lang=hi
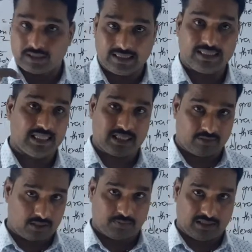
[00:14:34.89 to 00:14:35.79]
डिस्टेंस
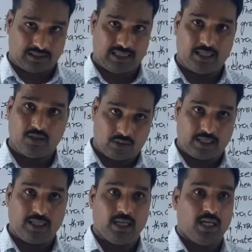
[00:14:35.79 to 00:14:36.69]
कवर अप करता है
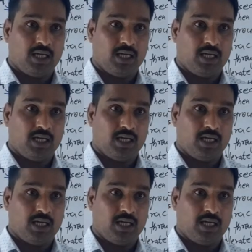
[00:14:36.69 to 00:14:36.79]
ओके okay?